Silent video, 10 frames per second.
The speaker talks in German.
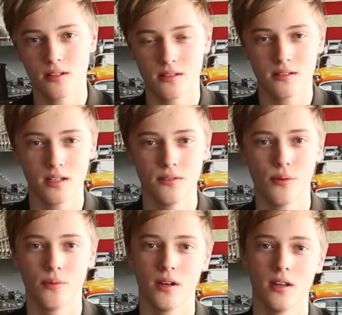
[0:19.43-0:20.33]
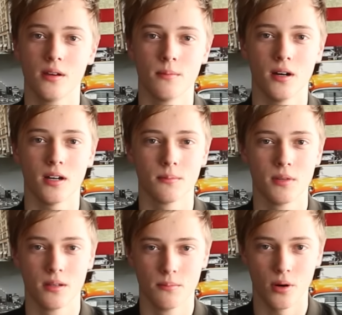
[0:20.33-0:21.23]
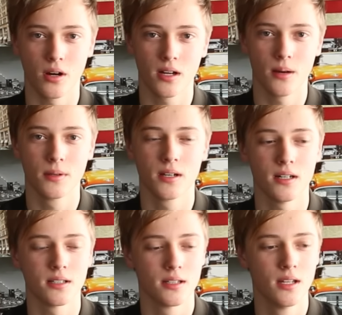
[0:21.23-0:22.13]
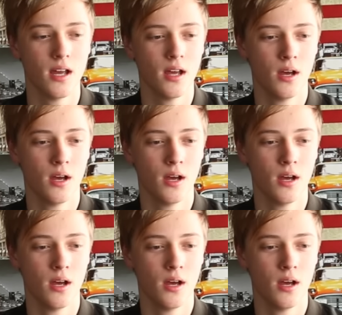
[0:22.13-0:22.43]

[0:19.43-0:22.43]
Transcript: dieses Giveaway gemacht mit den Borgclubbing-Karten.